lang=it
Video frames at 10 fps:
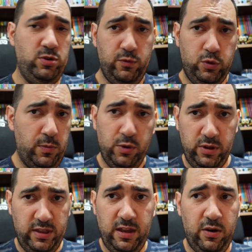ho già avuto modo
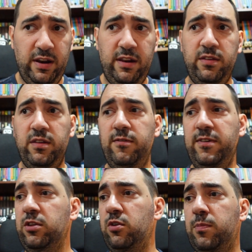di dirlo all'inizio del
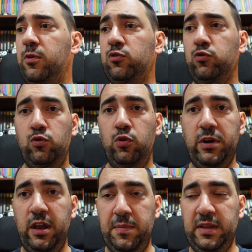video e posso solo
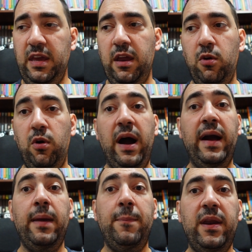che ribadirlo,
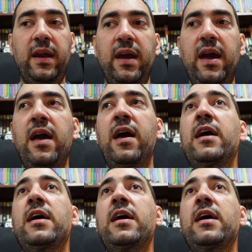anche perché